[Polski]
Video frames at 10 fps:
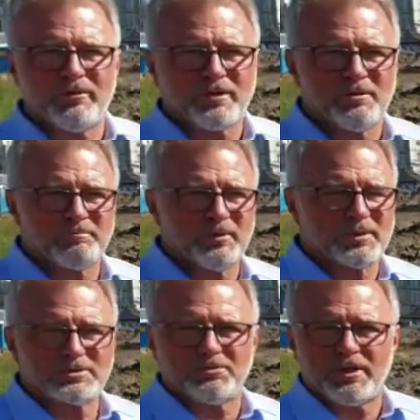wykop
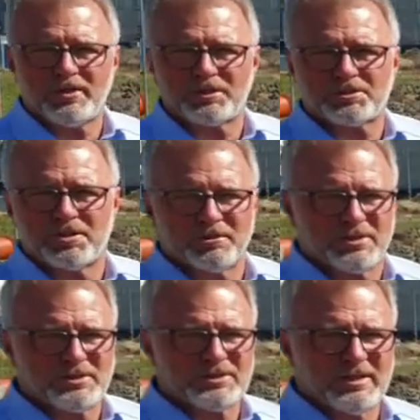pokazuje, jak
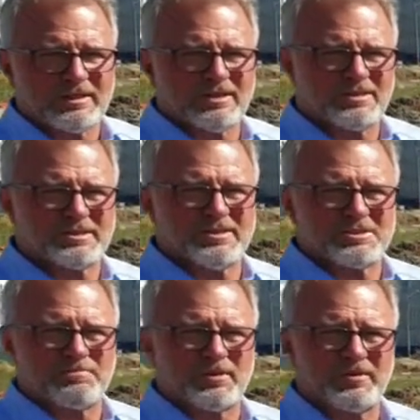szeroki zakres
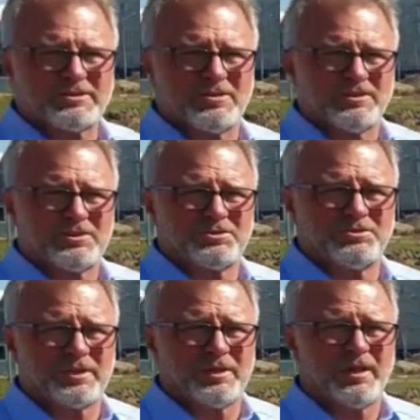jest prowadzonych
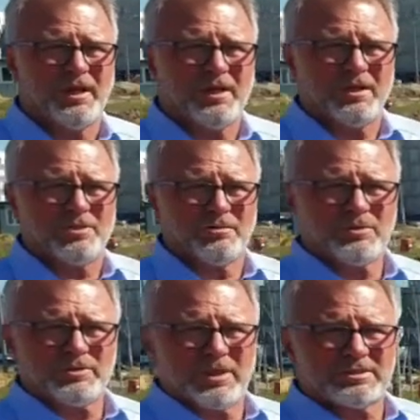tutaj
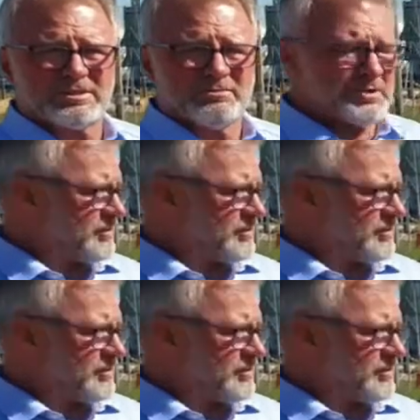robót, a z tym